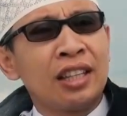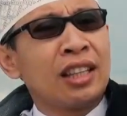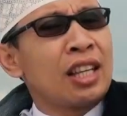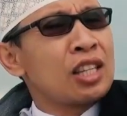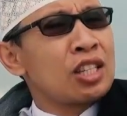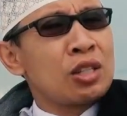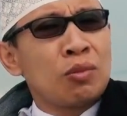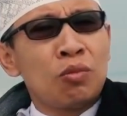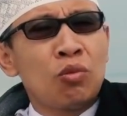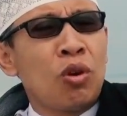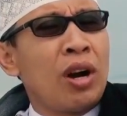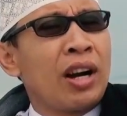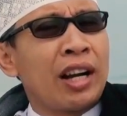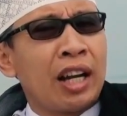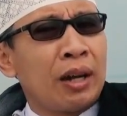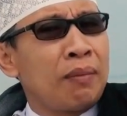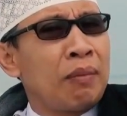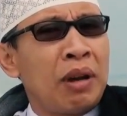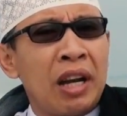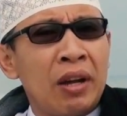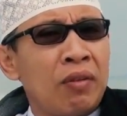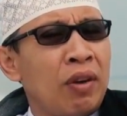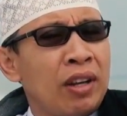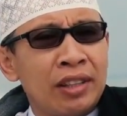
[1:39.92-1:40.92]
Kita semua akan
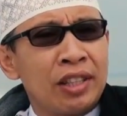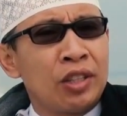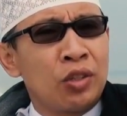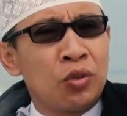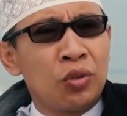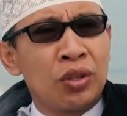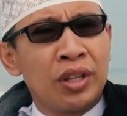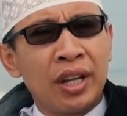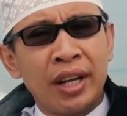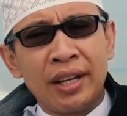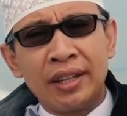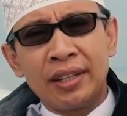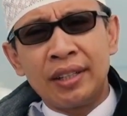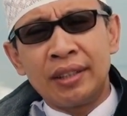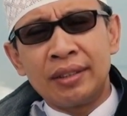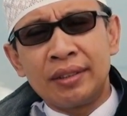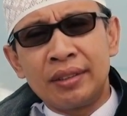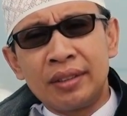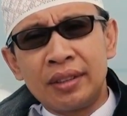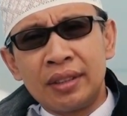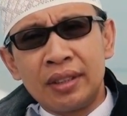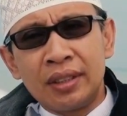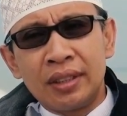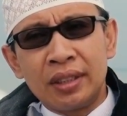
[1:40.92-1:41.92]
melewati dunia ini.
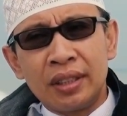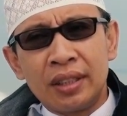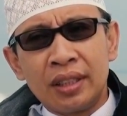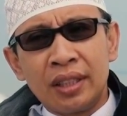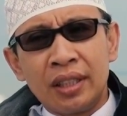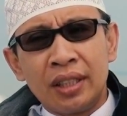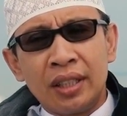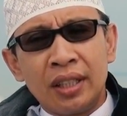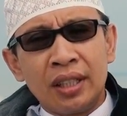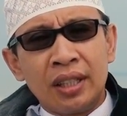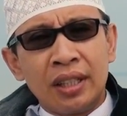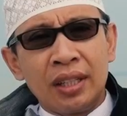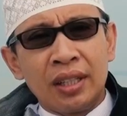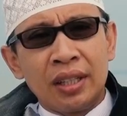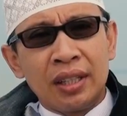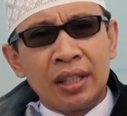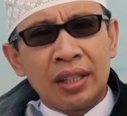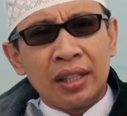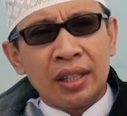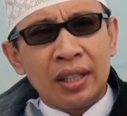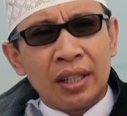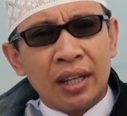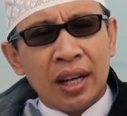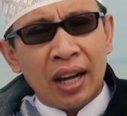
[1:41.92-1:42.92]

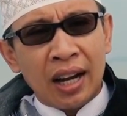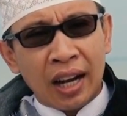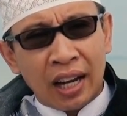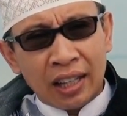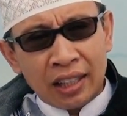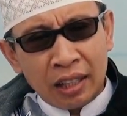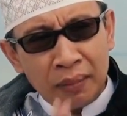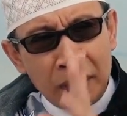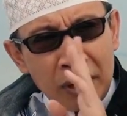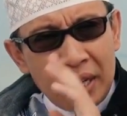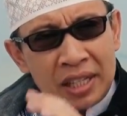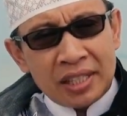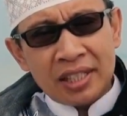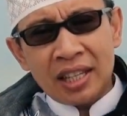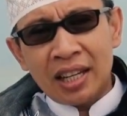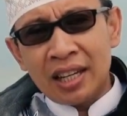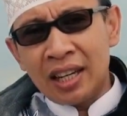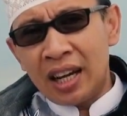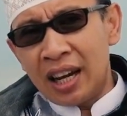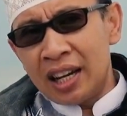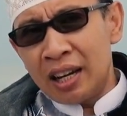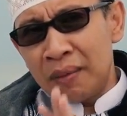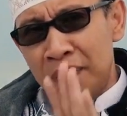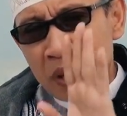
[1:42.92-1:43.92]
Akan tapi di
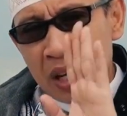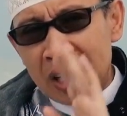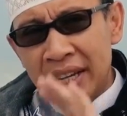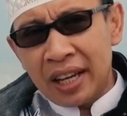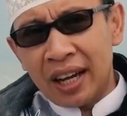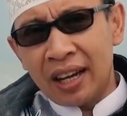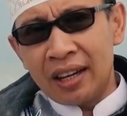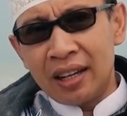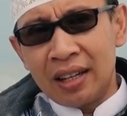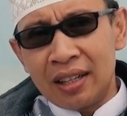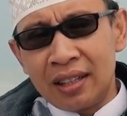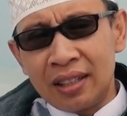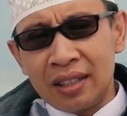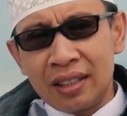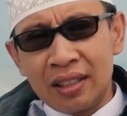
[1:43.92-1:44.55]
sana ada pilihan.